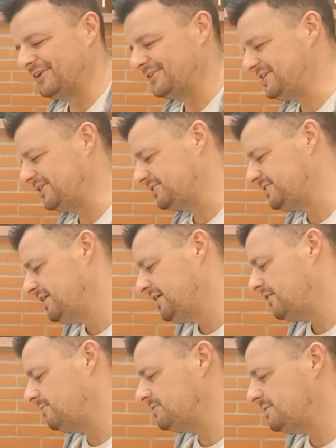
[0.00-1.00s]
bueno, chicos,
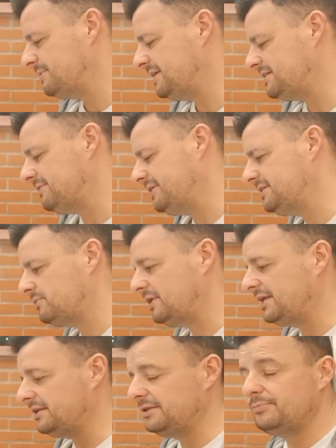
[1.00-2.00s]
como siempre ya sabéis,
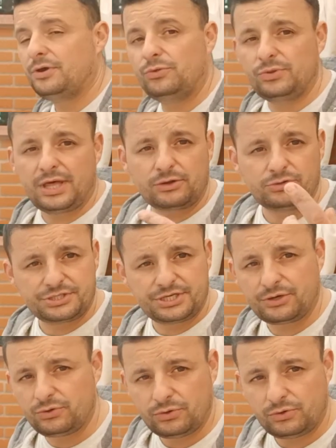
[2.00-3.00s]
cualquier tipo de duda,
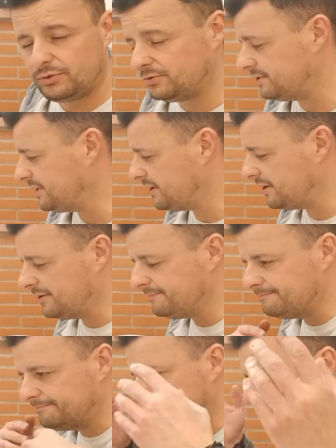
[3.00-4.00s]
consejo,
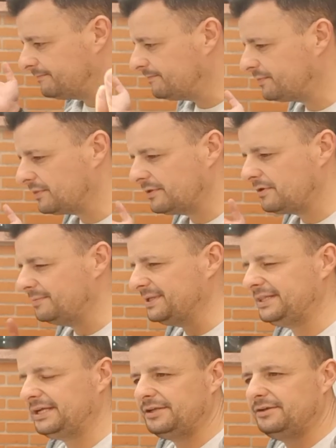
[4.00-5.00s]
em,
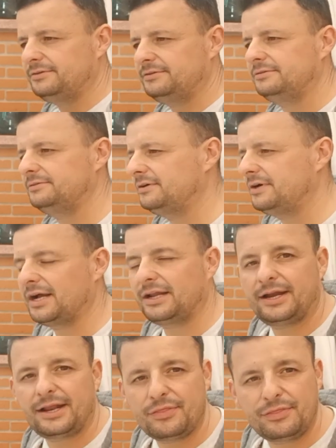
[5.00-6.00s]
comentario,
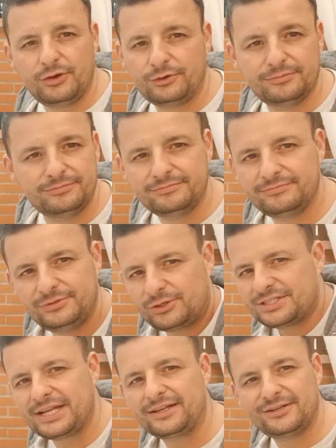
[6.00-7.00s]
aclaración,
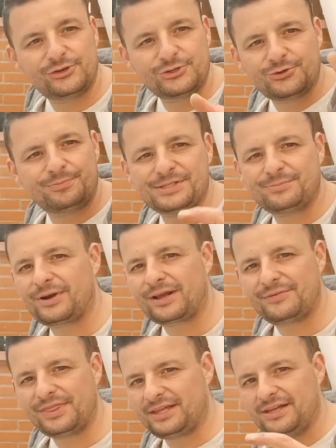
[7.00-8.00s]
yo que sé, lo que os pase por
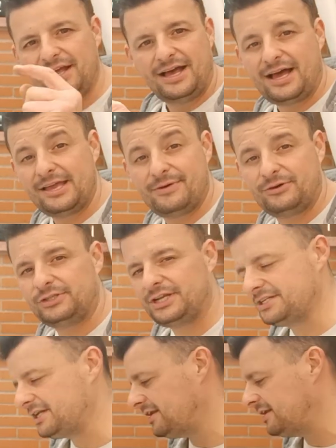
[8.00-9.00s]
la cabeza, ahí abajo
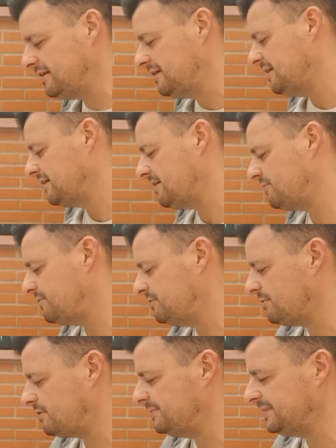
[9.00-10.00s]
tenéis el
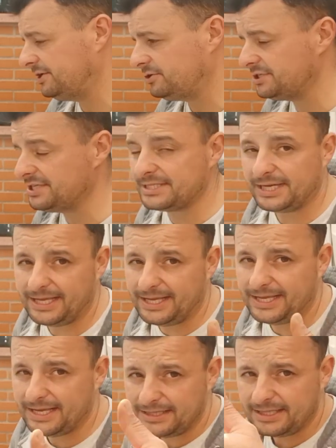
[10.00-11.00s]
cajoncito de comentarios y estaré
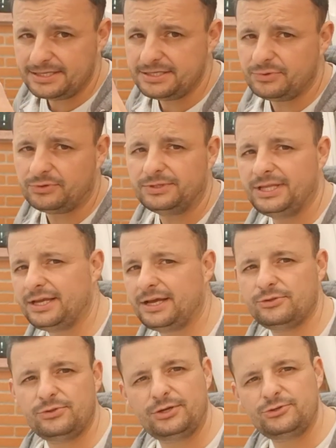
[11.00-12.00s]
encantadísimo de
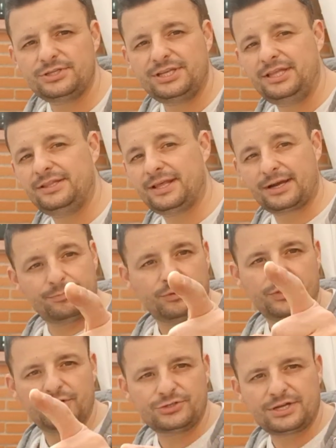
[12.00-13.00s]
ayudaros y de
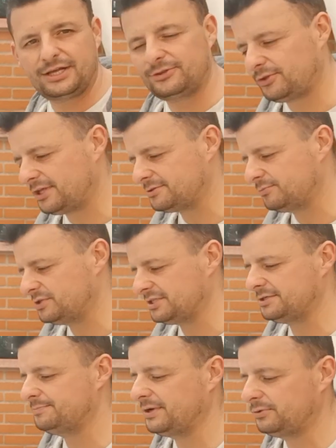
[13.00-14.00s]
responderos a todas
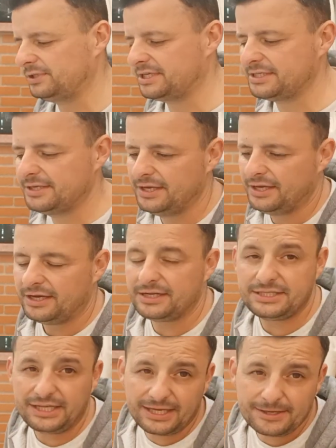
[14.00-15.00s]
vuestras preguntas.
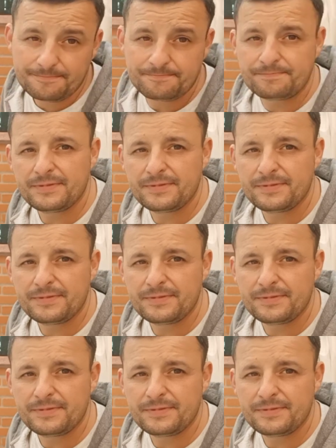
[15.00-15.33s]
Así que